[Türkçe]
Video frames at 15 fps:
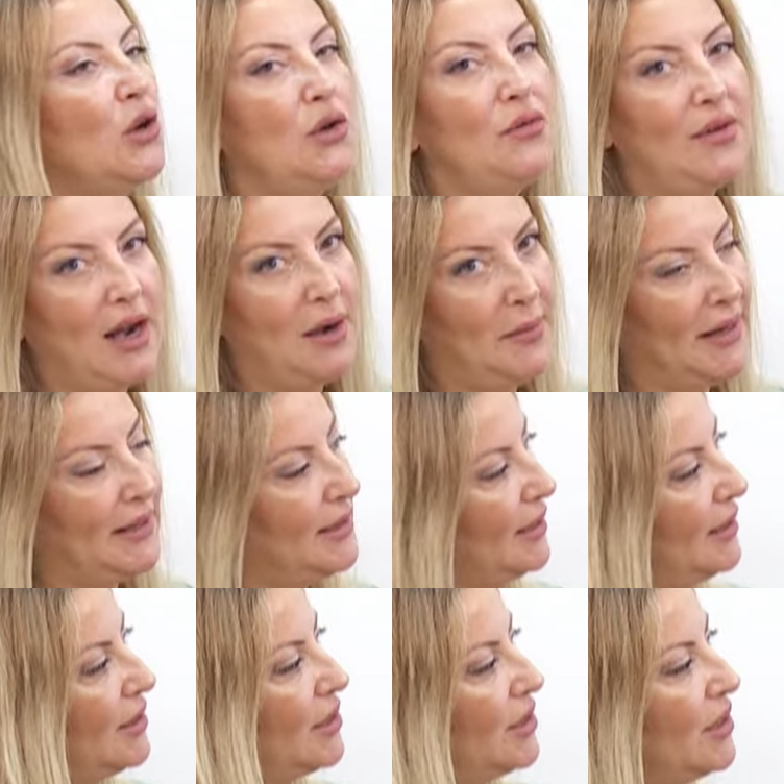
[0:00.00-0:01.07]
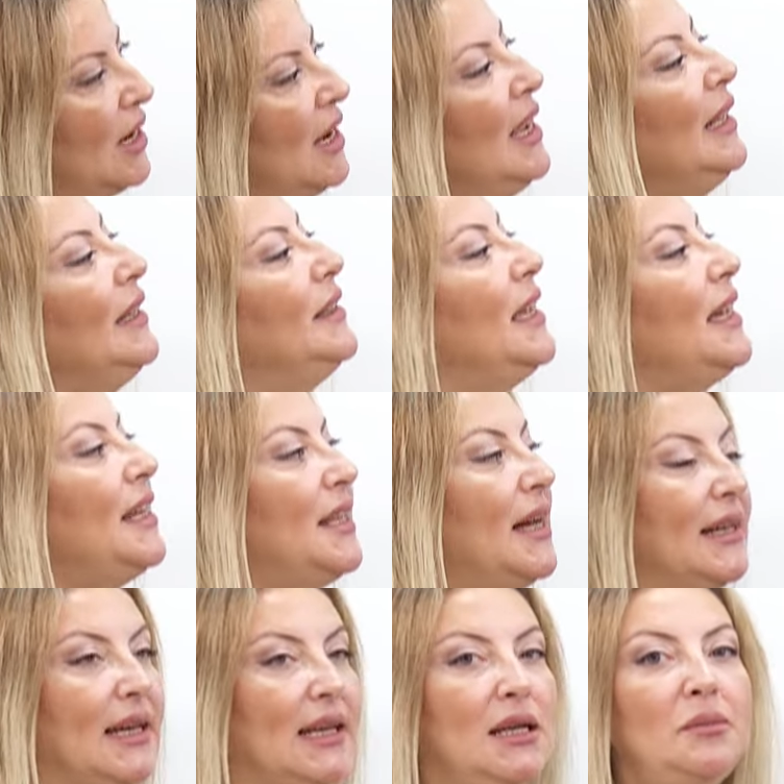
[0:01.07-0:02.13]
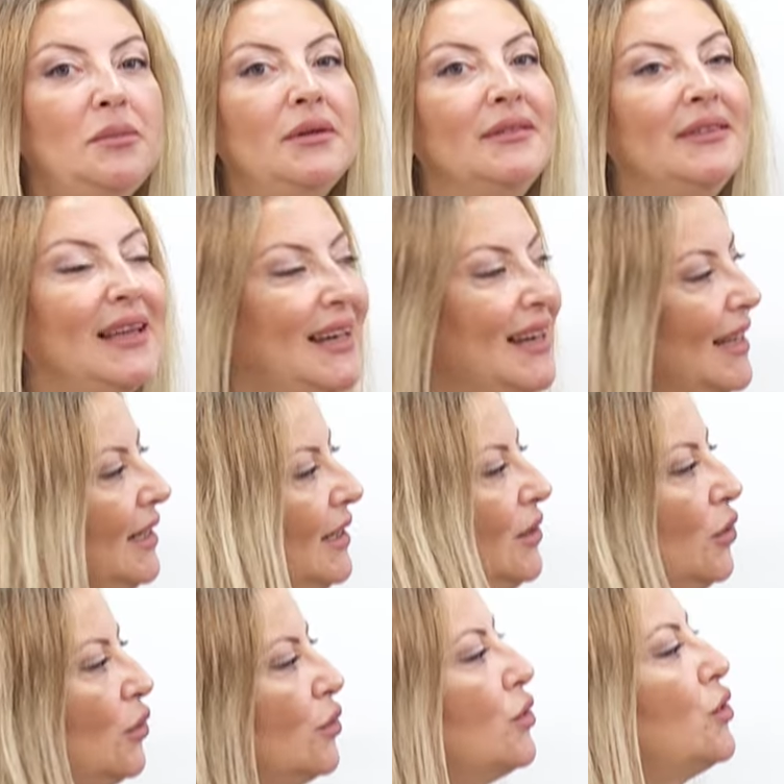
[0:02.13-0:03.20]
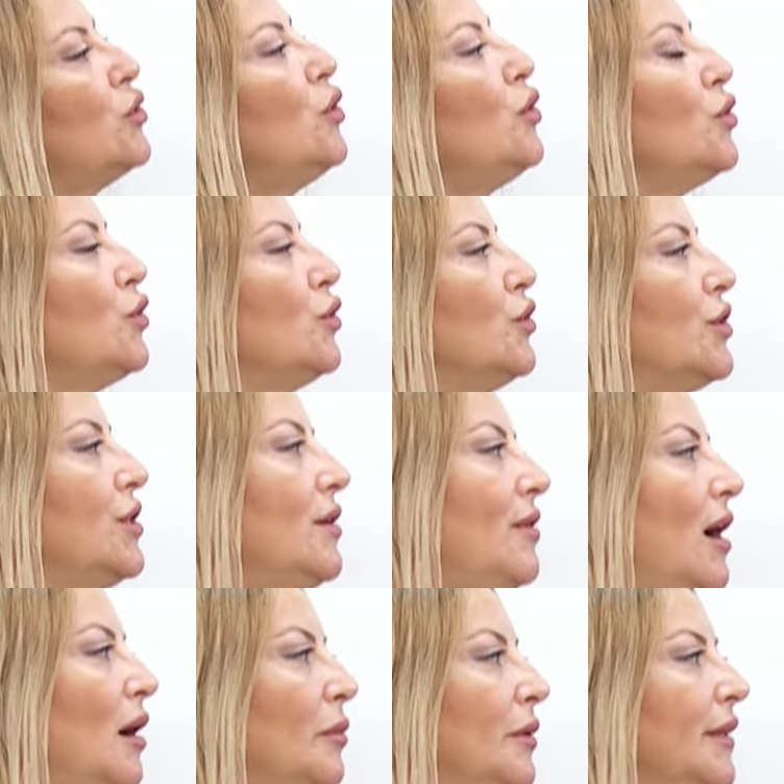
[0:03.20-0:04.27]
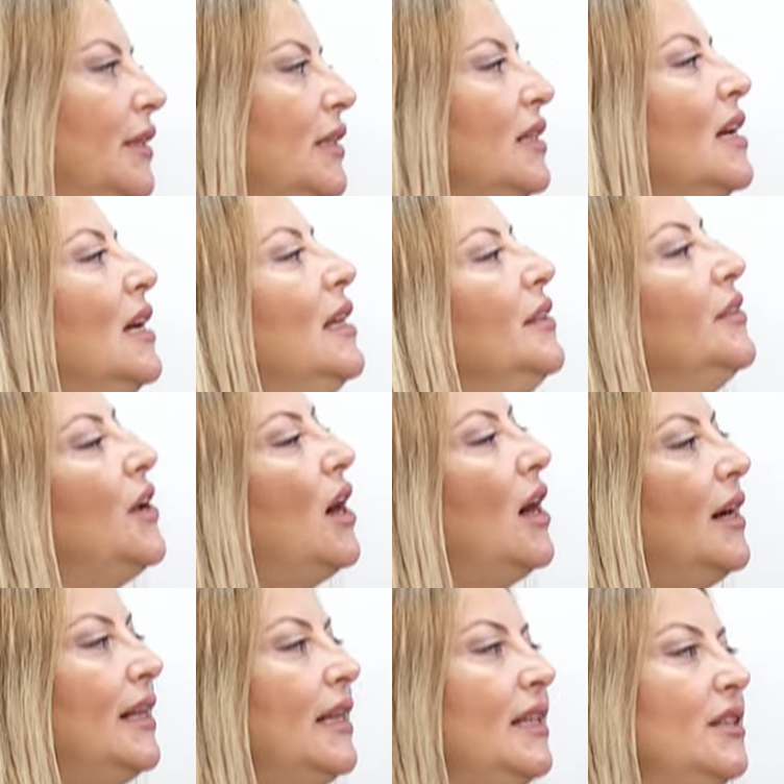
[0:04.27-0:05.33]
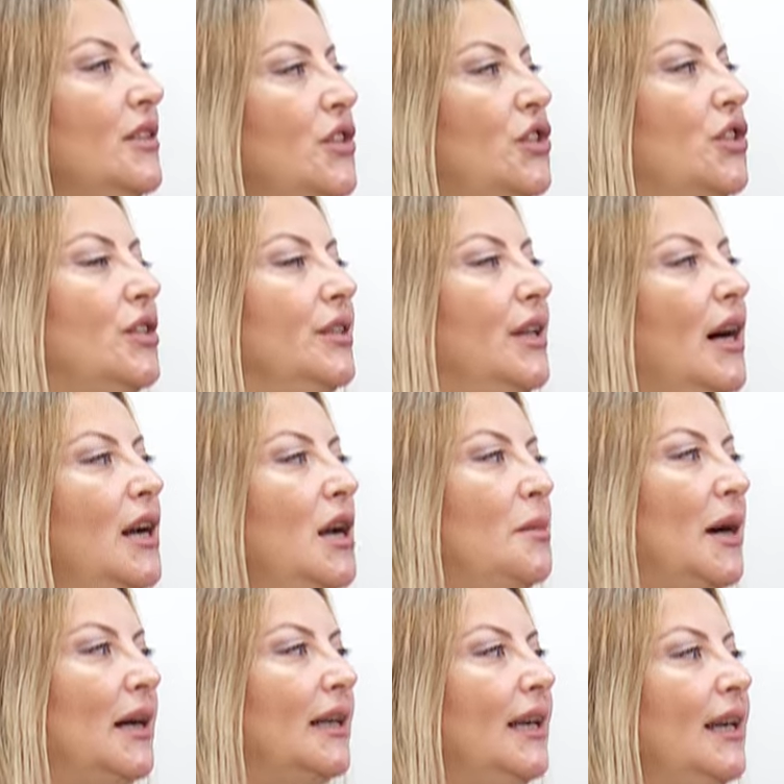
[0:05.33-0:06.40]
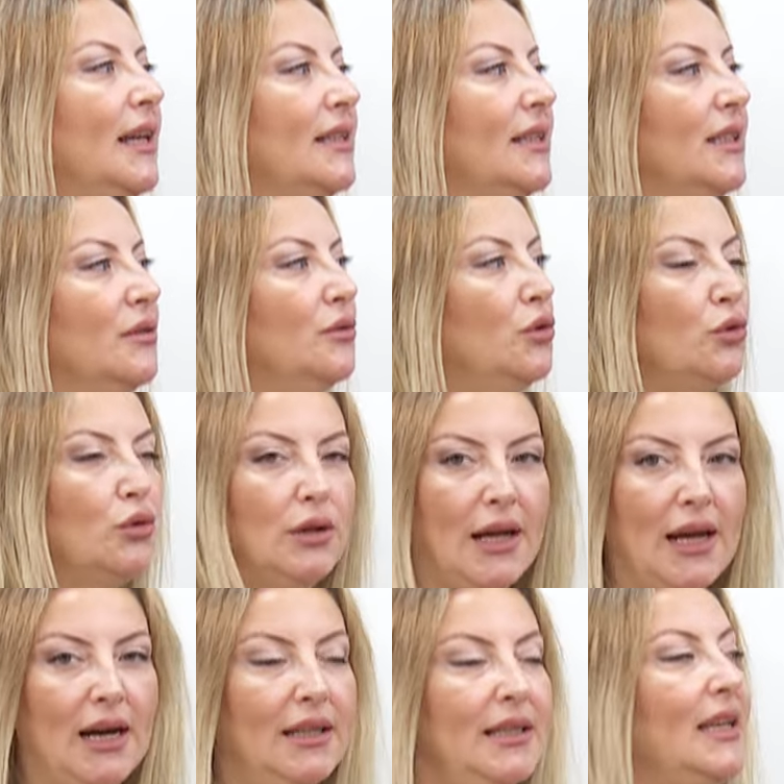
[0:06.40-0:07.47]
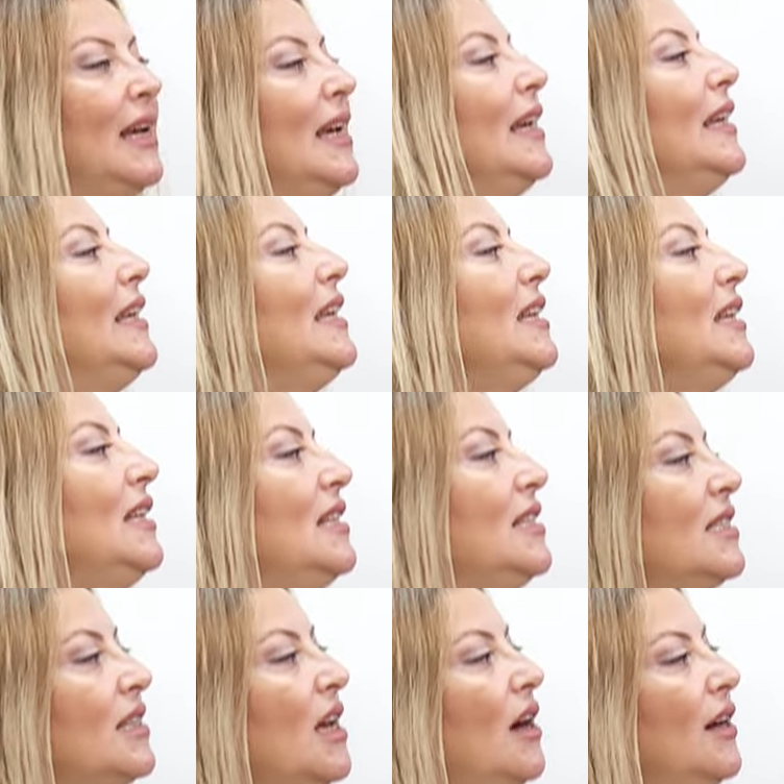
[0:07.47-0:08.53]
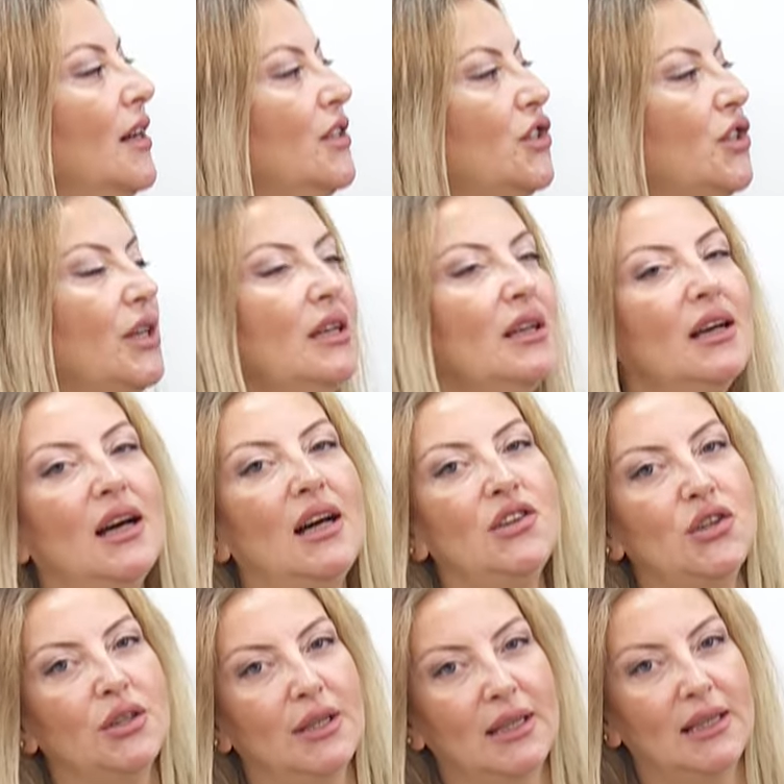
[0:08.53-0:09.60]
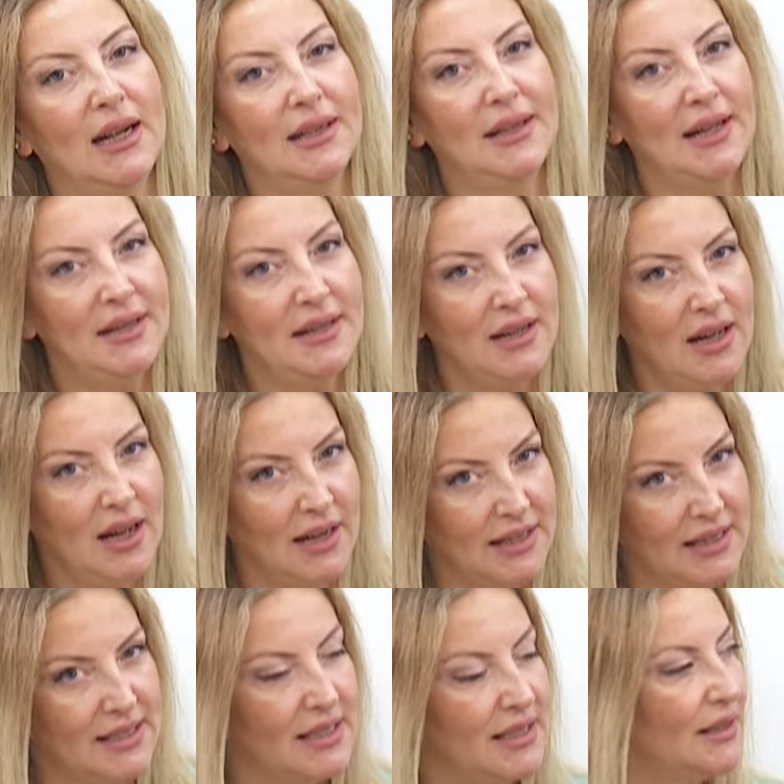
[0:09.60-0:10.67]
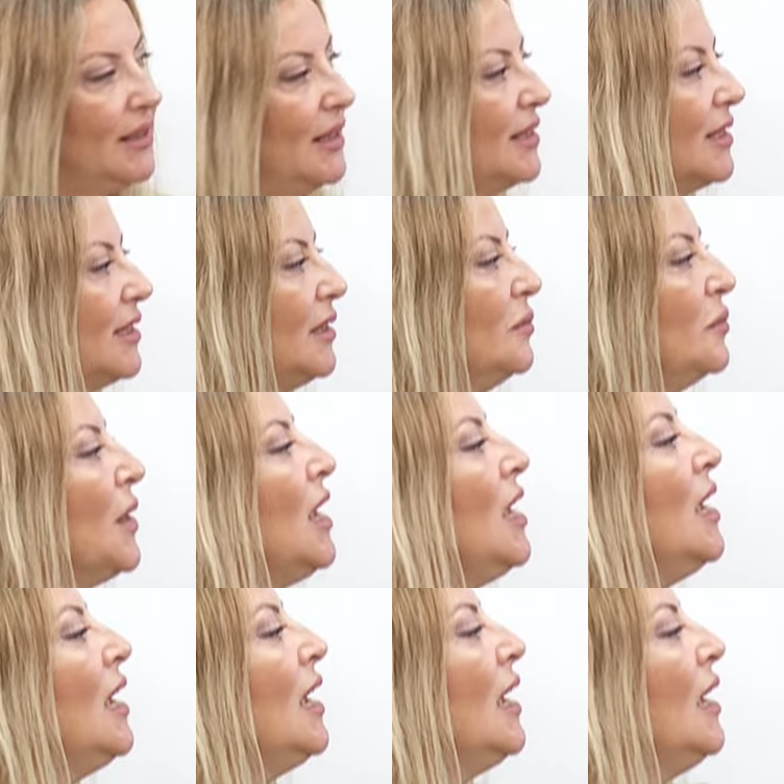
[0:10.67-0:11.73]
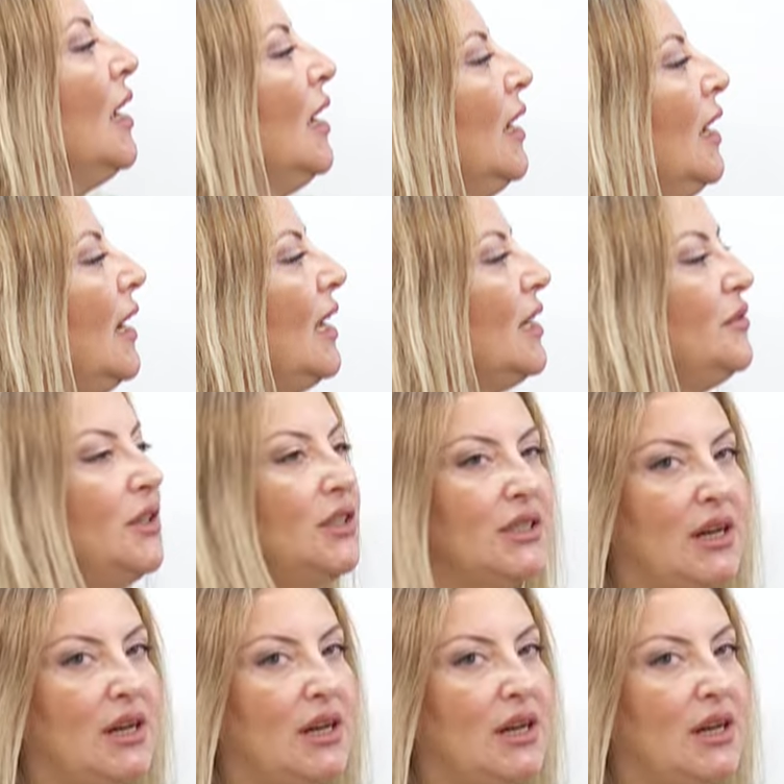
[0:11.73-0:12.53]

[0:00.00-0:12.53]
yön vermektedir. Nereden gelip nereye gidiyoruz sorusunun cevabını tarihin ışığında aramak gerektiğini vurgulayan İngiliz tarihçi aşağıdakilerden hangisidir dedik. Edward